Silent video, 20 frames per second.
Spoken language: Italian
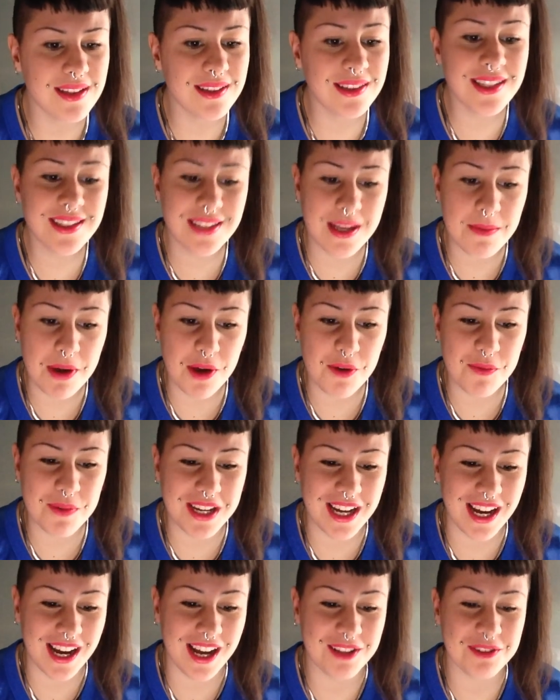Ti sei mai
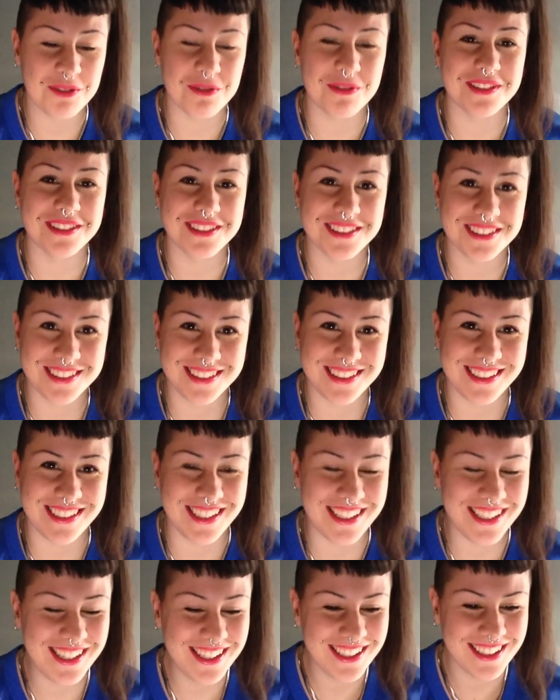ubriacato?
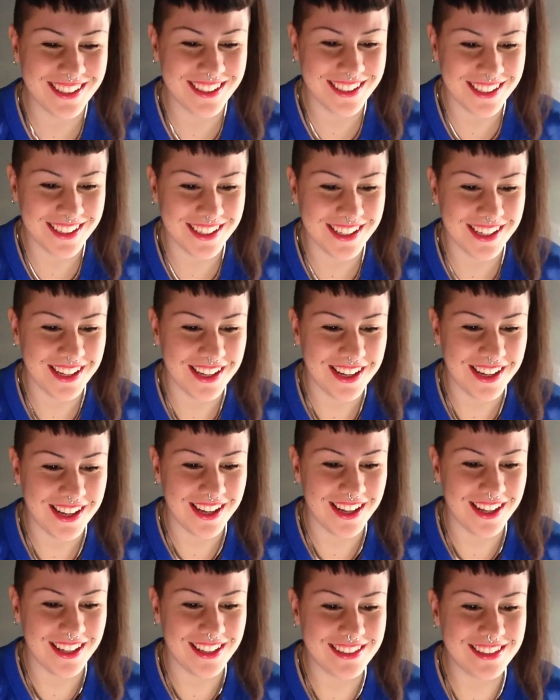Sì.
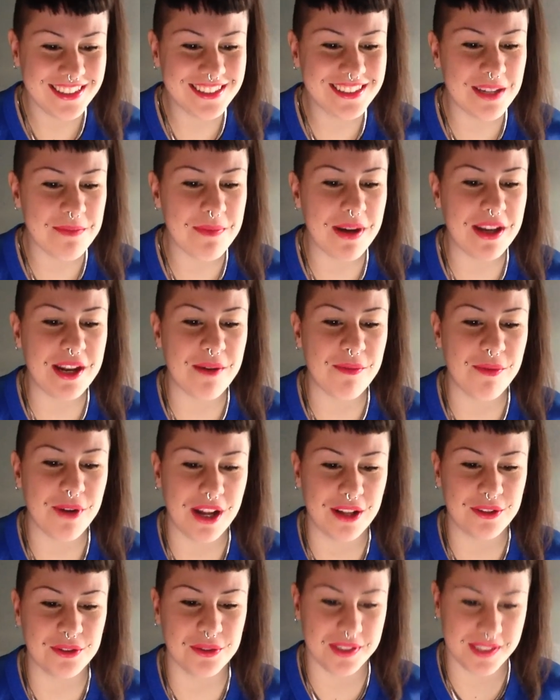Ti sei mai
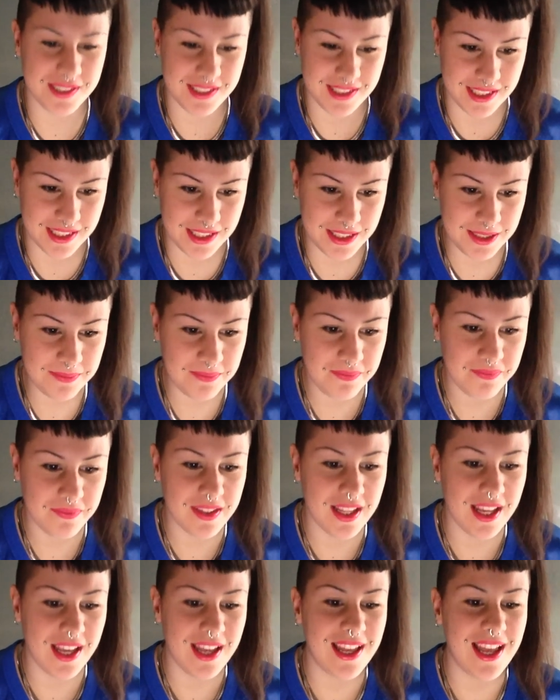innamorato? Sì.
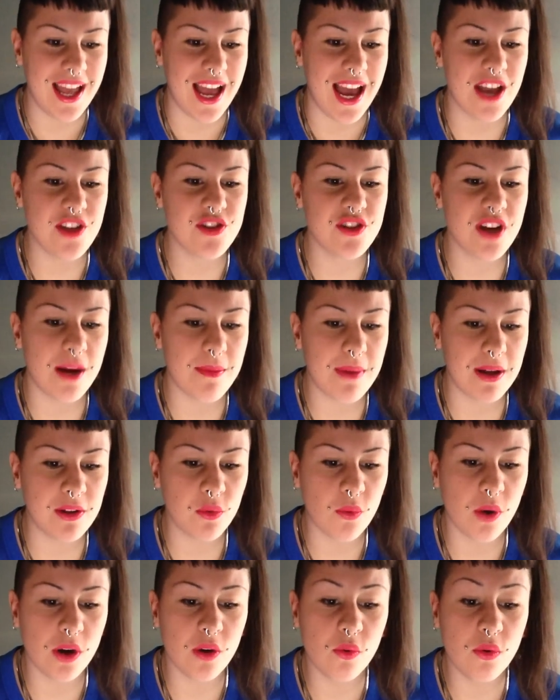Hai già
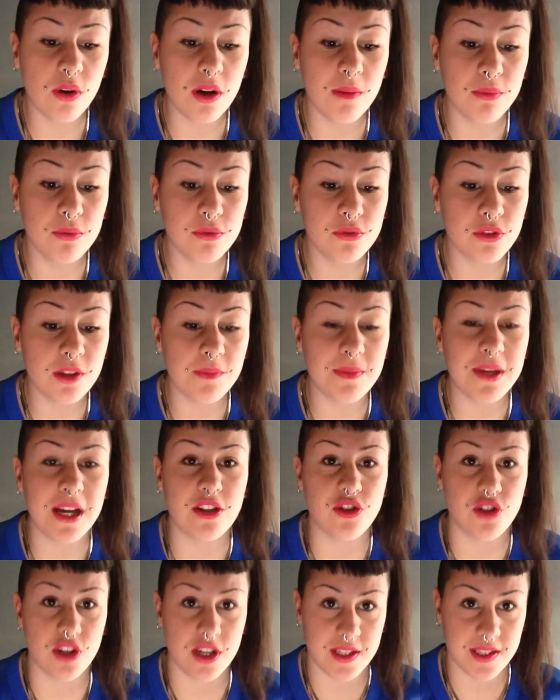amato qualcuno al punto di
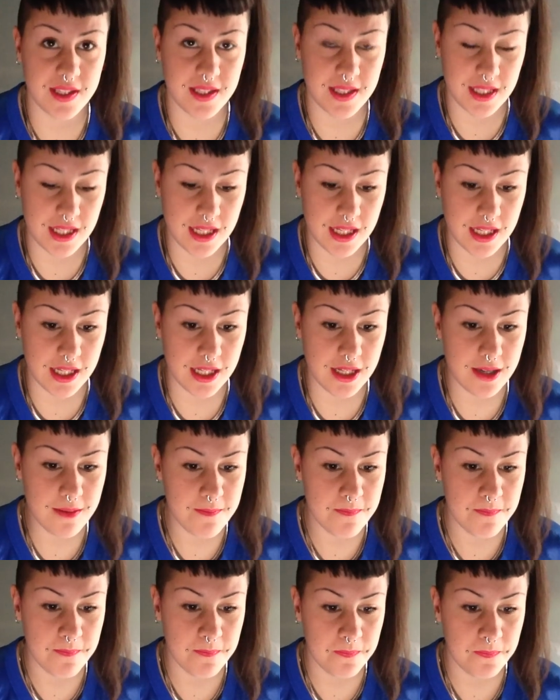piangere? Sì.
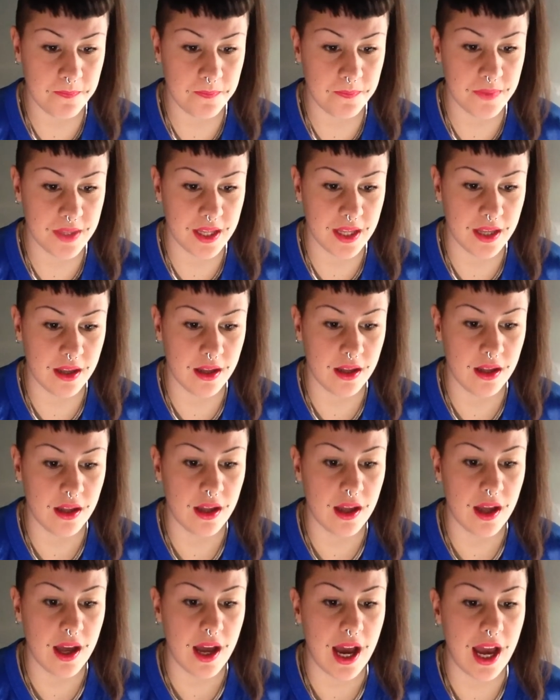
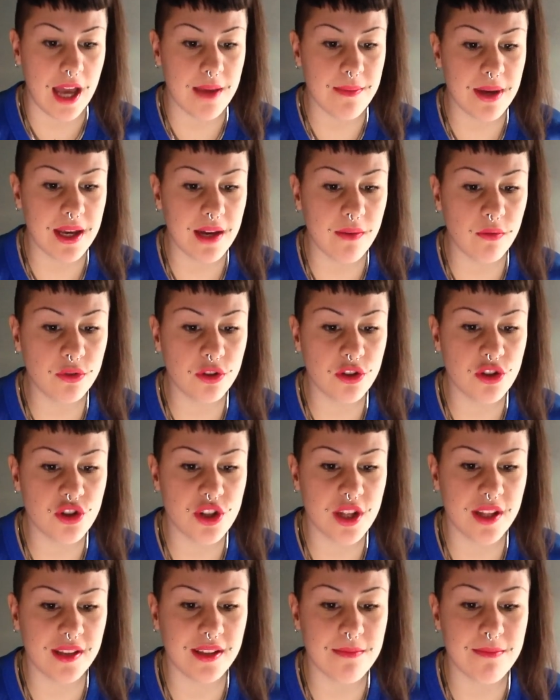Hai mai avuto
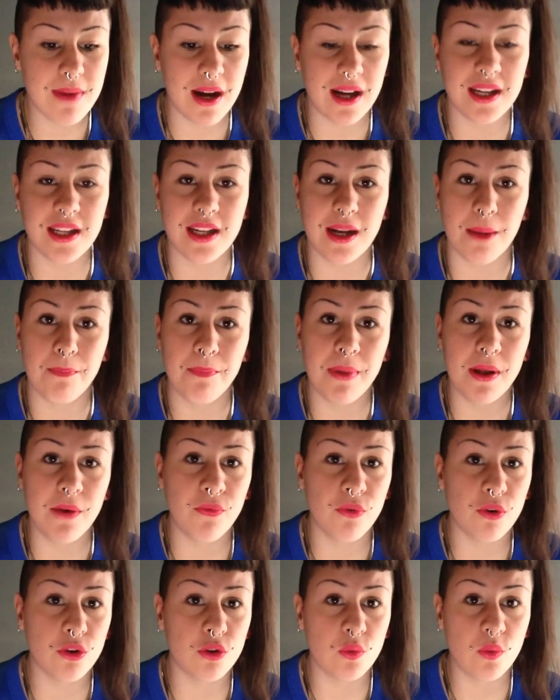incidenti in macchina? Per
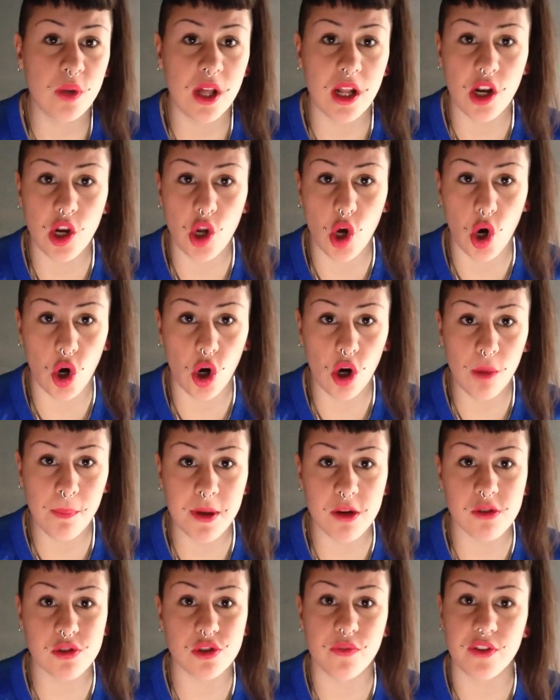fortuna no,
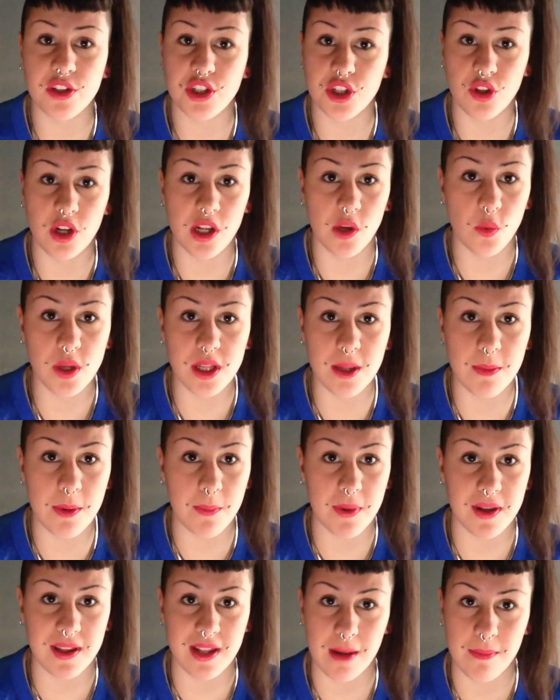però sto facendo le guide per
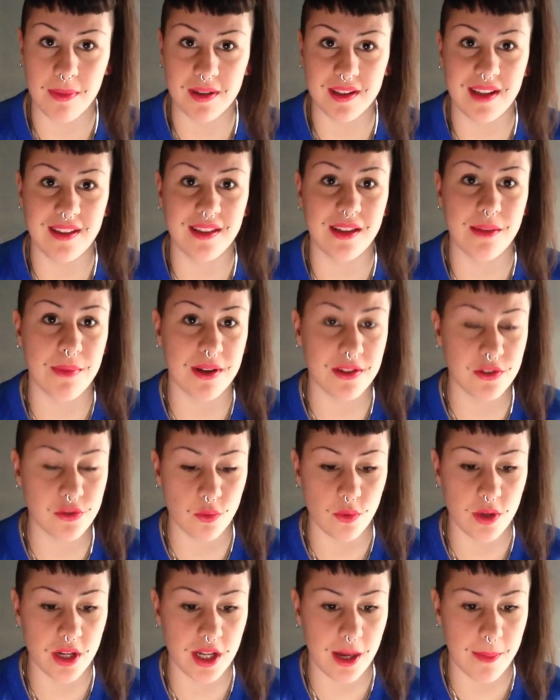prendere la patente, ma
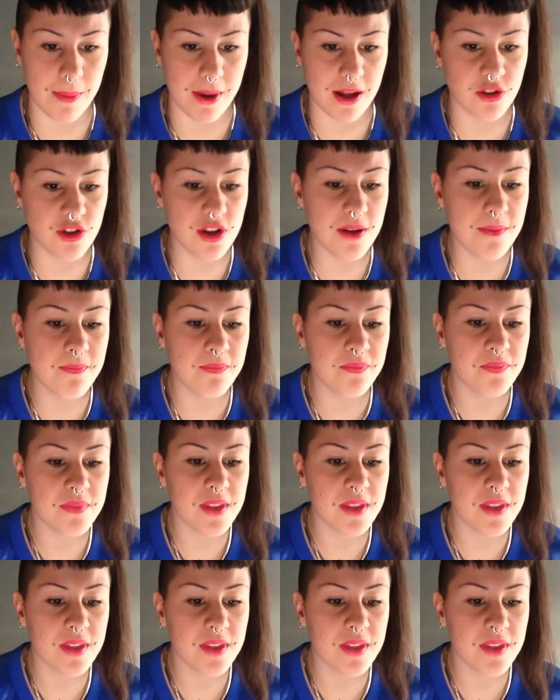sono un incapace.